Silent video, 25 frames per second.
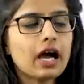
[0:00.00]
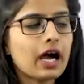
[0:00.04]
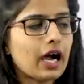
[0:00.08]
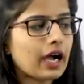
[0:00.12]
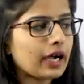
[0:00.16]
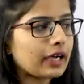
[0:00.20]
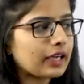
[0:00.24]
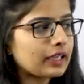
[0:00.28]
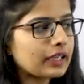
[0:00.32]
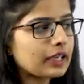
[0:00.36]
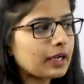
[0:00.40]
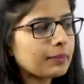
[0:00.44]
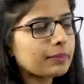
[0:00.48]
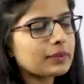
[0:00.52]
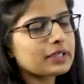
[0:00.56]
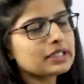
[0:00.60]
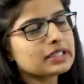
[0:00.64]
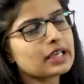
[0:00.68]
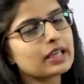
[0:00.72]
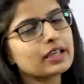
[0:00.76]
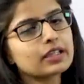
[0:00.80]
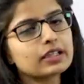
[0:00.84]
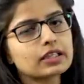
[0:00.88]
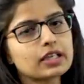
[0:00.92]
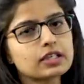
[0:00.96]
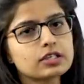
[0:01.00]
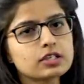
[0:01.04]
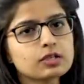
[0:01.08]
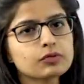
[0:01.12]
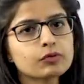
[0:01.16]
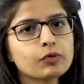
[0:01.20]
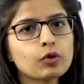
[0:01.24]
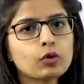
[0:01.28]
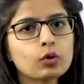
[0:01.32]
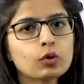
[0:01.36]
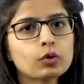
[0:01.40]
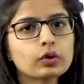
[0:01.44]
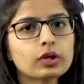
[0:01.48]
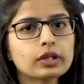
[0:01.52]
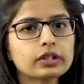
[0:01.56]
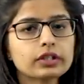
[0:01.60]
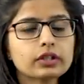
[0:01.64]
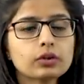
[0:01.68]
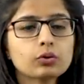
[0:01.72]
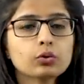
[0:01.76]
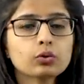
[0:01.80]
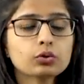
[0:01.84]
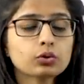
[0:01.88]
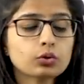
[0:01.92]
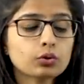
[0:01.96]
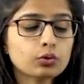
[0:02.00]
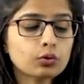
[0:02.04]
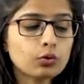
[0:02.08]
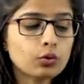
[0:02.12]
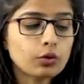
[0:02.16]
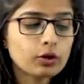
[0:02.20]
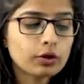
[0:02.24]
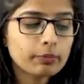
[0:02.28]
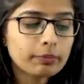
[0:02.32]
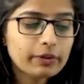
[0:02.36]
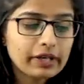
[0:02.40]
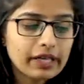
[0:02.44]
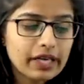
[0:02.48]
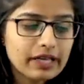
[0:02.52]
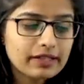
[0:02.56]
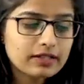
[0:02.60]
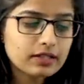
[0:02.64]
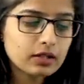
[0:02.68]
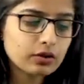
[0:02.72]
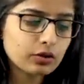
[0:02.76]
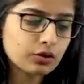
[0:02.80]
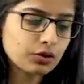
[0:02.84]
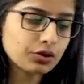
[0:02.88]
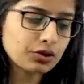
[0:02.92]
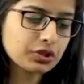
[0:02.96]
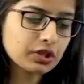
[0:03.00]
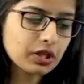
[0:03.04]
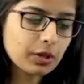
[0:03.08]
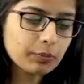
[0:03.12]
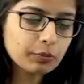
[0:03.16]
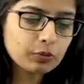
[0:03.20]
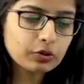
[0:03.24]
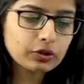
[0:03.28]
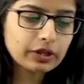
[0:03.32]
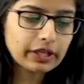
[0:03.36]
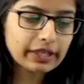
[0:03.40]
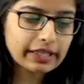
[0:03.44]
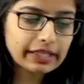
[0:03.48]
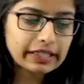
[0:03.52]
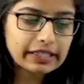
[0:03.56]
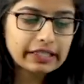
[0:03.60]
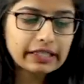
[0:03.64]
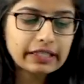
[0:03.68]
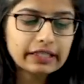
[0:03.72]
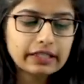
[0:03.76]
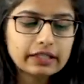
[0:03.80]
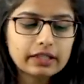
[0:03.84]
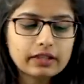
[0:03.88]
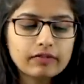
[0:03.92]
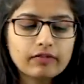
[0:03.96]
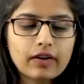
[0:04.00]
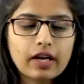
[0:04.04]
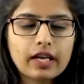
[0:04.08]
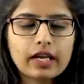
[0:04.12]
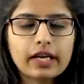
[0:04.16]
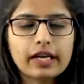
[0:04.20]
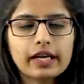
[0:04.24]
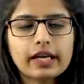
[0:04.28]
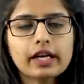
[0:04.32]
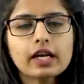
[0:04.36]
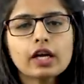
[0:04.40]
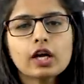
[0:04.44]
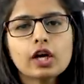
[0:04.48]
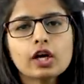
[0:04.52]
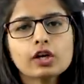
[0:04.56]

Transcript: अगर आप ये सारी क्लासेस फॉलो करते हो तो कोई भी ऐसा क्वेश्चन आपको नहीं लगने वाला है